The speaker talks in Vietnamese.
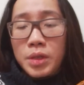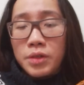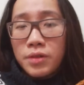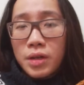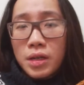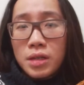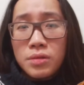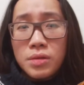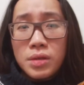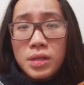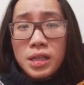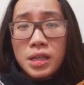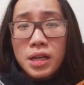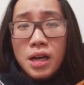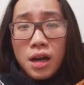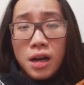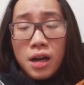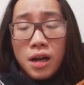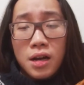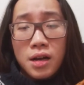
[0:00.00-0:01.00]
mình phải chuyên
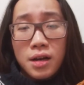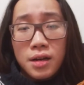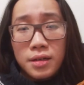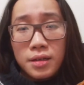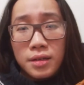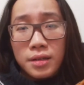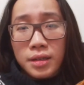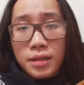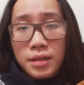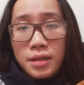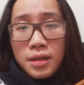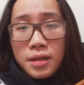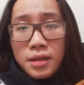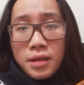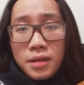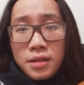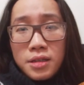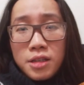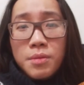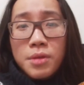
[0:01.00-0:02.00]
cần hơn
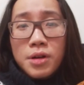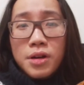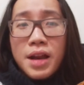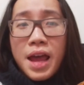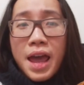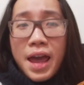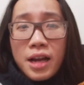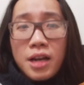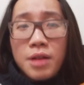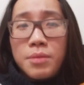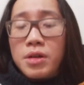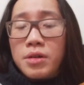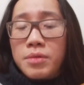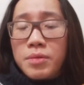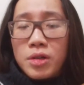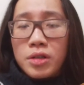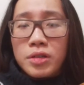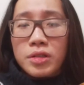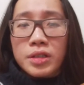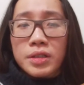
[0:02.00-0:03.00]
nhưng mà nó đáng lắm đó
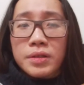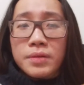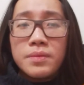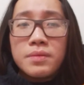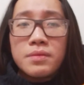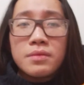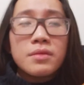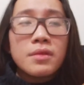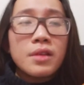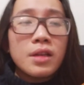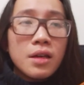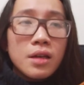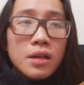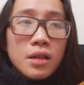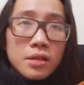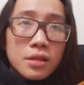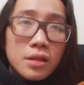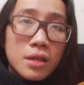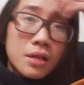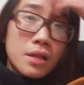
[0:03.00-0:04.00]
mọi người
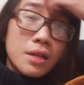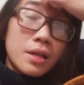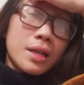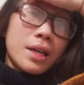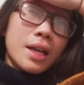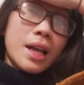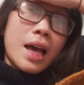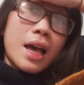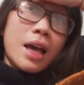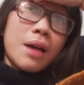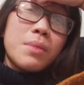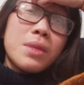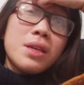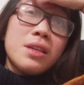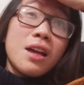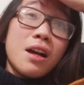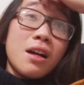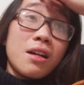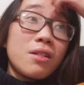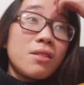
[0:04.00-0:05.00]
cho nên là bây
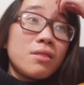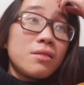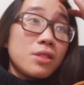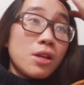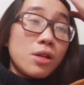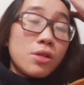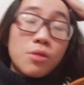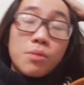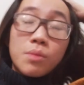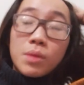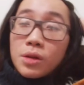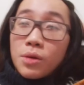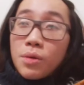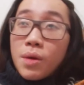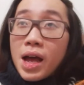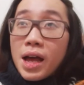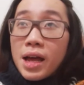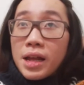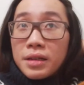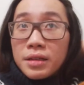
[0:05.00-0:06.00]
giờ cho dù mình
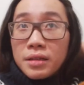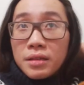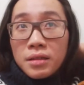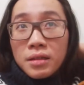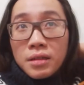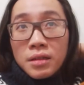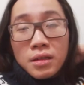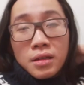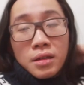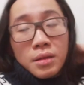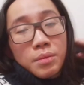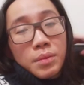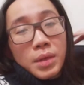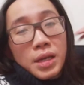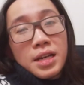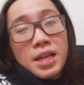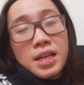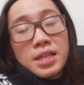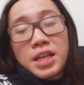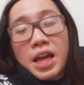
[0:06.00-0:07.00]
qua
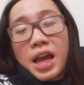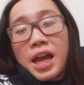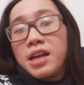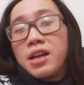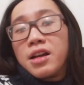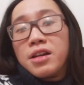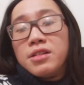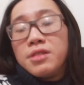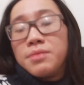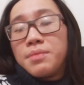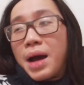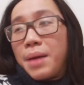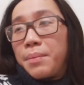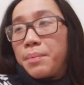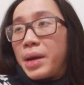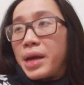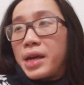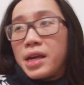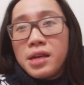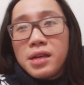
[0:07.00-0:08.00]
Mỹ này trễ có như ba
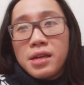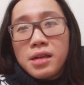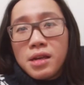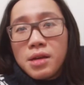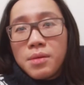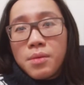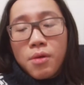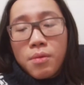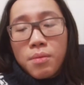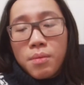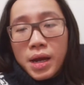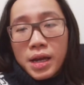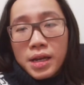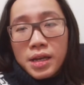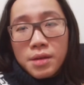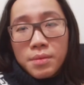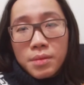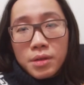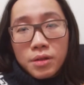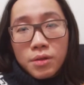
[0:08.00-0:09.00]
mấy hay bốn mấy
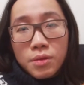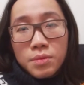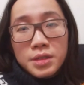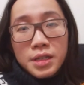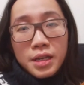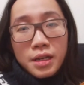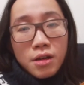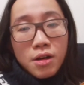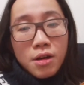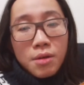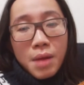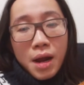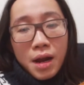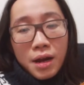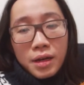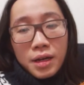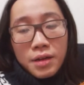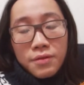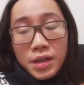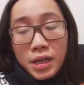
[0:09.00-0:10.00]
thì mình cũng sẽ cân
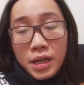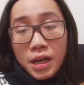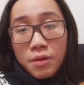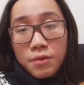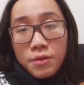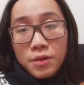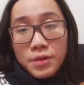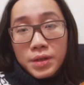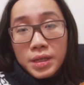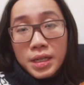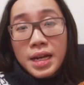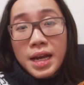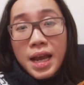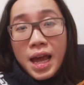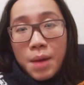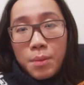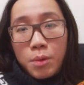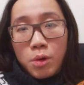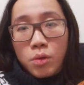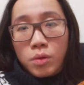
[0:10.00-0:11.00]
bằng cái việc học và việc đi
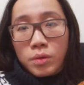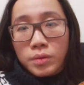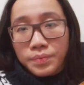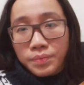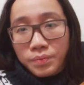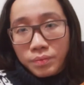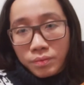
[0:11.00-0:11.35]
làm luôn